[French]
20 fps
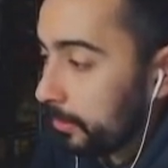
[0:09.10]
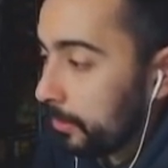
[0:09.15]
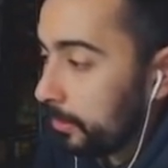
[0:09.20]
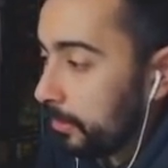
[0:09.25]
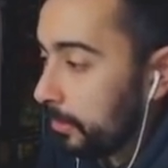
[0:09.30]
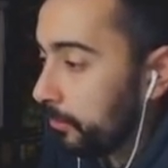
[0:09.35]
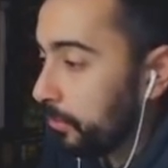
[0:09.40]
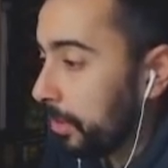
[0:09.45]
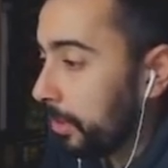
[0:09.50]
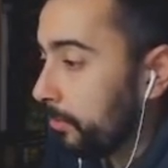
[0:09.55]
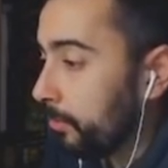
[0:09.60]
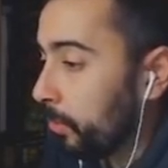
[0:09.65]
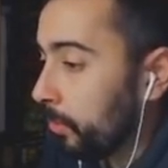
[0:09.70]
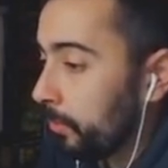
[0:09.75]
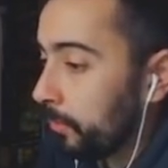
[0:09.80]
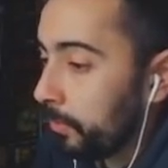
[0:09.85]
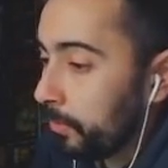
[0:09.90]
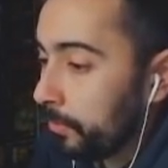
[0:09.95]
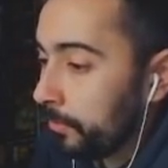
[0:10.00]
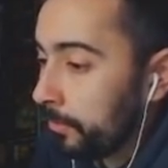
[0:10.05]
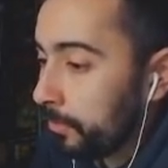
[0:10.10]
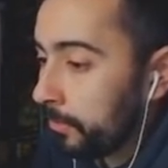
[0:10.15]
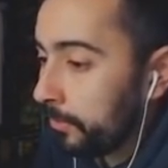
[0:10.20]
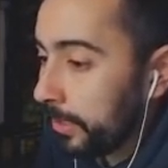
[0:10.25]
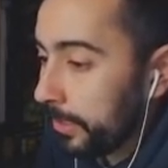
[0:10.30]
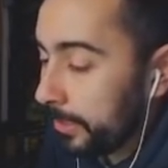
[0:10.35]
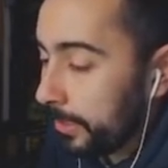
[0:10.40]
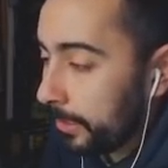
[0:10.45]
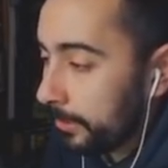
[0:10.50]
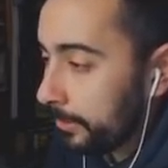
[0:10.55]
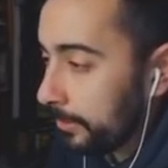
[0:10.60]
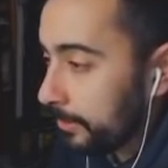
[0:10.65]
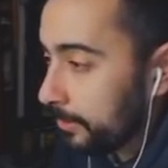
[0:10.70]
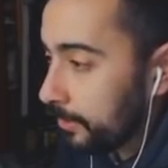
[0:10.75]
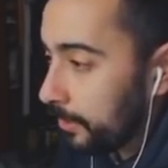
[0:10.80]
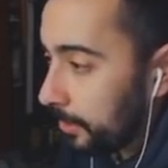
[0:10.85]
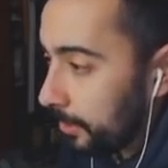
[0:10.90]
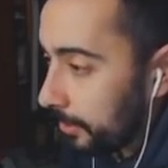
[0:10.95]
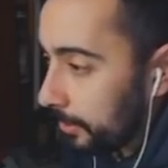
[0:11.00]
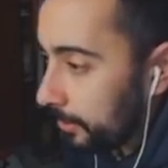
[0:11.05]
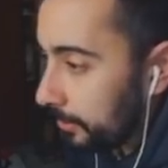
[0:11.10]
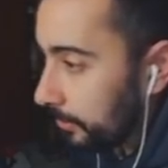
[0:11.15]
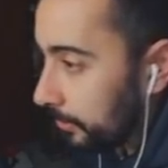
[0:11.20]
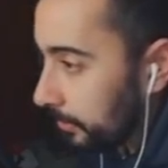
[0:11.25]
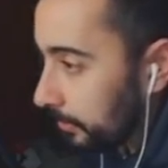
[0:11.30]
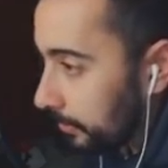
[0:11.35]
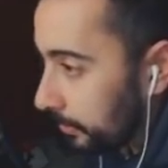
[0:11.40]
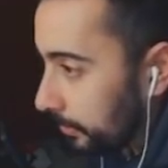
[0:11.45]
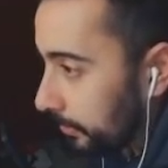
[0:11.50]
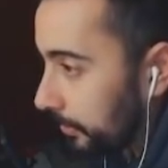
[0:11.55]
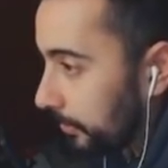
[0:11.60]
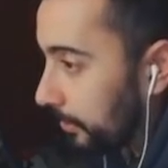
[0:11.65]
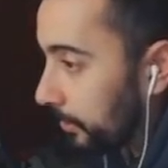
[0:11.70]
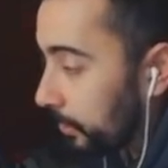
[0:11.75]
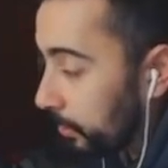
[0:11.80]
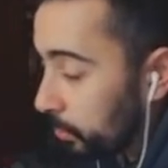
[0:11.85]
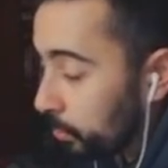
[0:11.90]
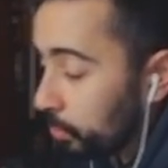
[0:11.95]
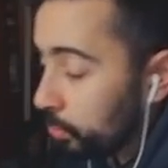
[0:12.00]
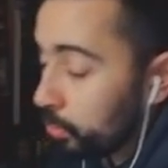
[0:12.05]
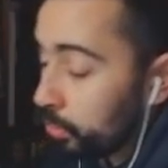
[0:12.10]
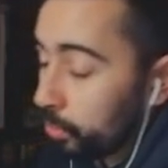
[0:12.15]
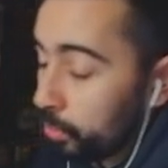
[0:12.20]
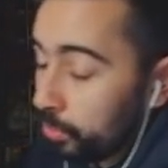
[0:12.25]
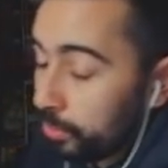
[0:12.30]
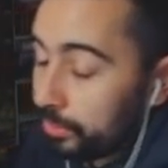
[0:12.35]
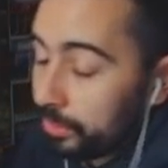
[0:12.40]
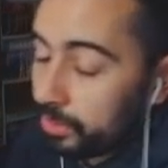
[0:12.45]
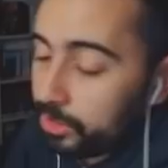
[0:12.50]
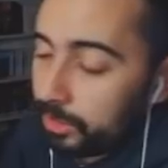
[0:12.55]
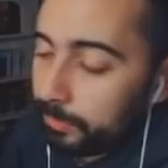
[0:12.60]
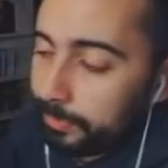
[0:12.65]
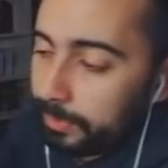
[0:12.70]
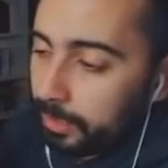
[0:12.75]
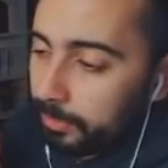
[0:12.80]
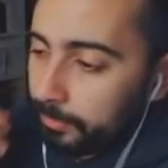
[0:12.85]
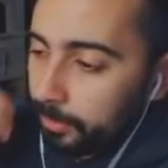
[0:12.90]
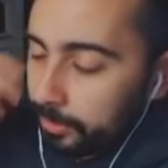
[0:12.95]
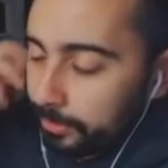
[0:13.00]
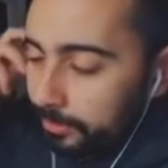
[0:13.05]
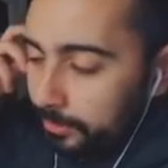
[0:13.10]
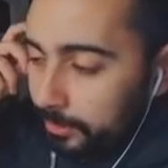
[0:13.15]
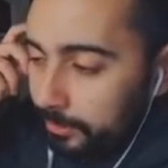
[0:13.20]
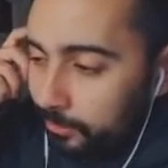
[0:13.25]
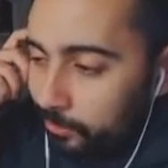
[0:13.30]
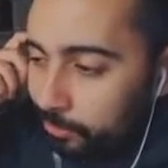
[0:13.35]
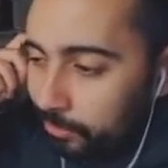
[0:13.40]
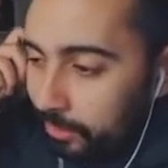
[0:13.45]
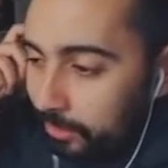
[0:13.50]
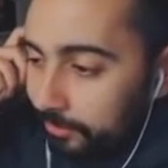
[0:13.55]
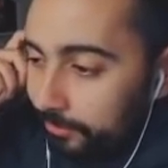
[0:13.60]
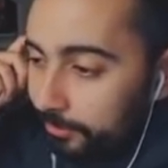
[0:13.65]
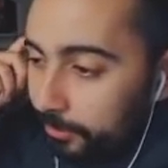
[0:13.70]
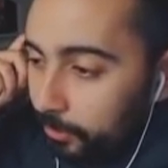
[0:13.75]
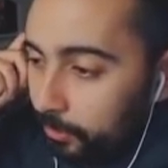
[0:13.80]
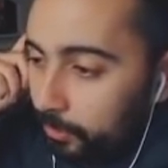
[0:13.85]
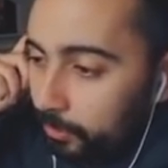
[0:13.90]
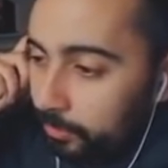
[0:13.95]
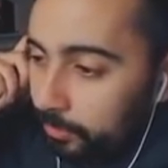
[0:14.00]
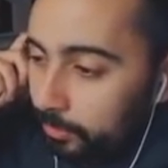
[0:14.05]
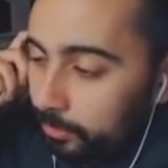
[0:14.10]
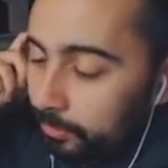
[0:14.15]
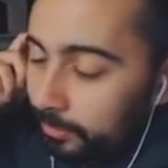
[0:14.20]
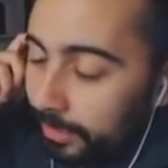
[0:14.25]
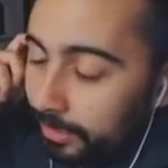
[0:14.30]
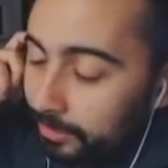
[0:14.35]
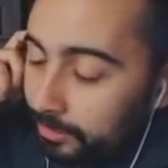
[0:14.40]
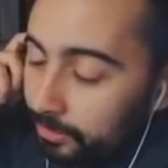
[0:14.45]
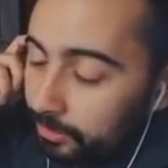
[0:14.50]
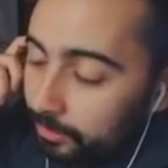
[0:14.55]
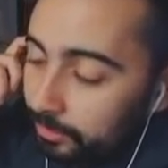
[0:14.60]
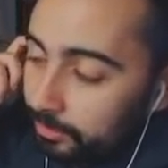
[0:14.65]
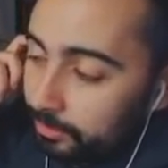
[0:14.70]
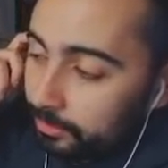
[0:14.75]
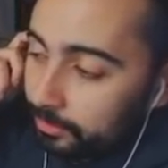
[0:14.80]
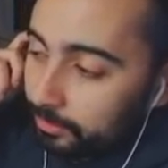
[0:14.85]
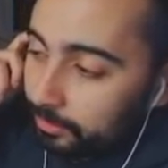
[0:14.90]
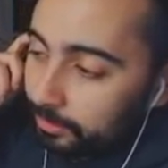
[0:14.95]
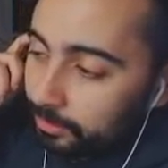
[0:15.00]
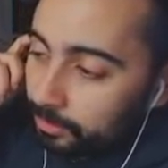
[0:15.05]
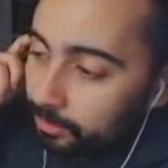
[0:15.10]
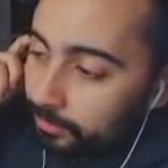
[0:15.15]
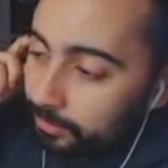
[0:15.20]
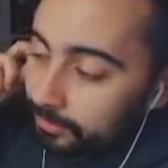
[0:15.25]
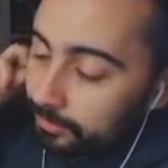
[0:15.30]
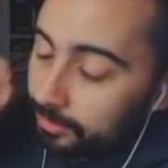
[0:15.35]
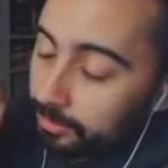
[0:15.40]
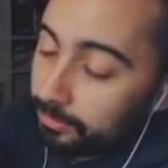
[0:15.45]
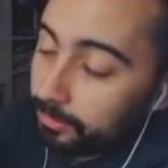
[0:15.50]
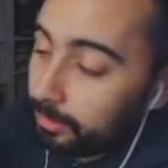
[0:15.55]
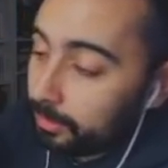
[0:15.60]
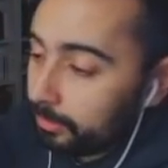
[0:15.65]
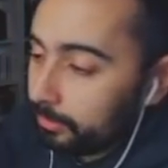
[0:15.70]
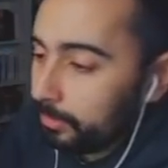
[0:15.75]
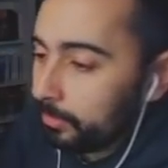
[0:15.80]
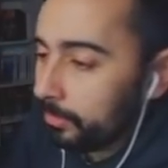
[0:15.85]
Et voilà, on, va regarder ça. Il euh, y a un autre truc aussi que j'ai pas abordé, on m'a l'a fait remarquer dans les, dans les commentaires. Voilà.